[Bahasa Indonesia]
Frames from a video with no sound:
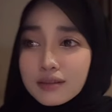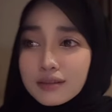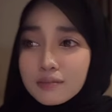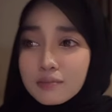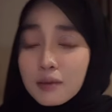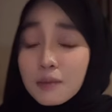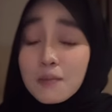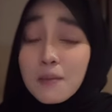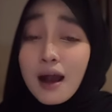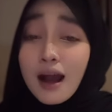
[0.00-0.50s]

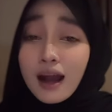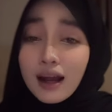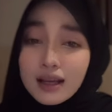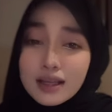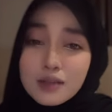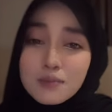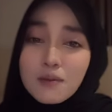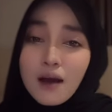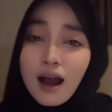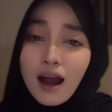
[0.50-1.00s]

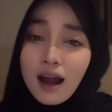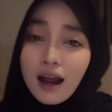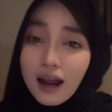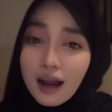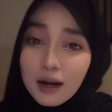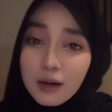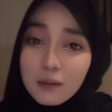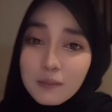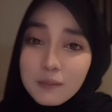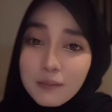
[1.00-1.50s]
membahas
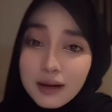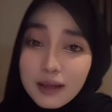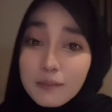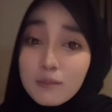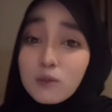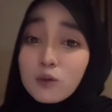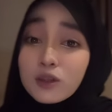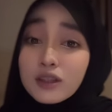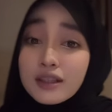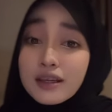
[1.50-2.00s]
bahkan
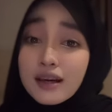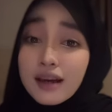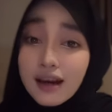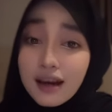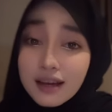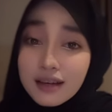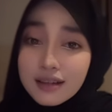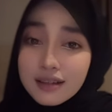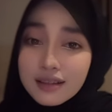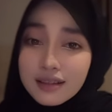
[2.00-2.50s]

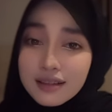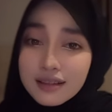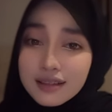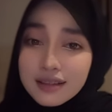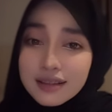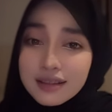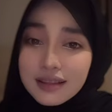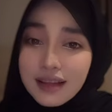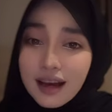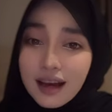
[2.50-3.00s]
meributkan
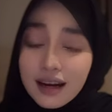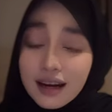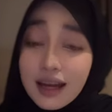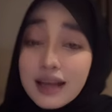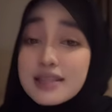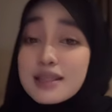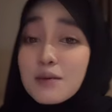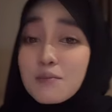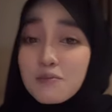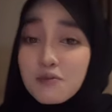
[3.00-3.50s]
tentang
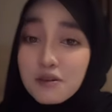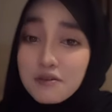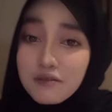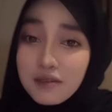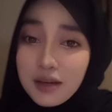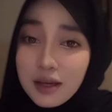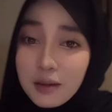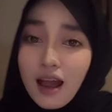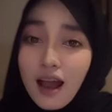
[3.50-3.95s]
nasab VV.